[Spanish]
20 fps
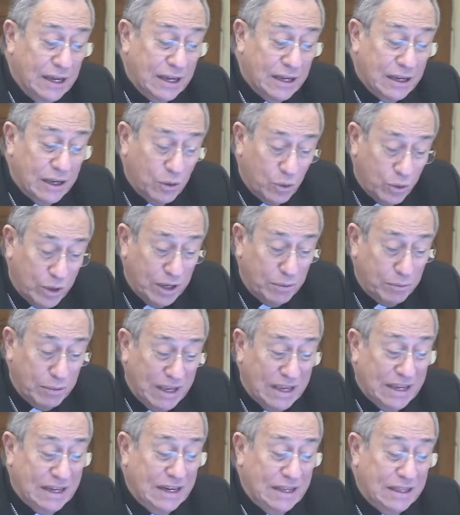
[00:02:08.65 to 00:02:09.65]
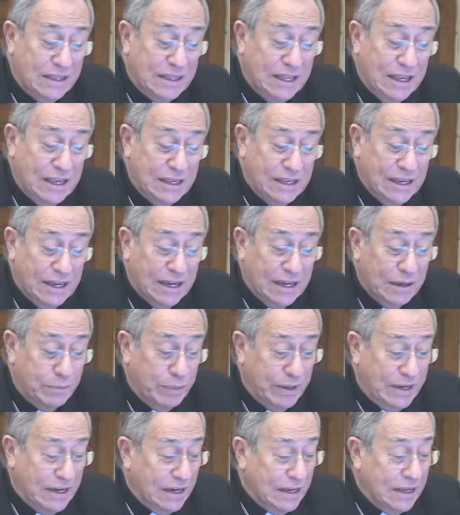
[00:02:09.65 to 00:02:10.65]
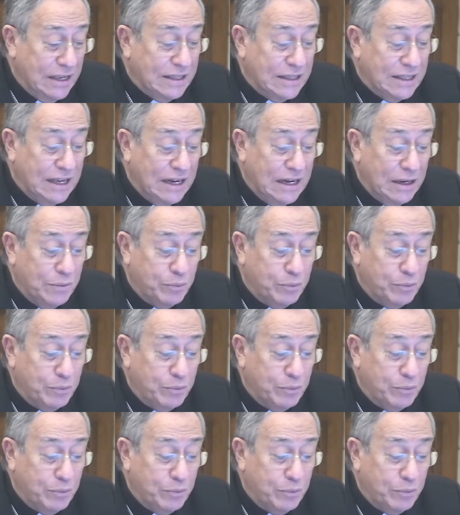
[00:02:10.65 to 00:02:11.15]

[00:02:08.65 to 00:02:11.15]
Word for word: que un inmigrante llega para quitarle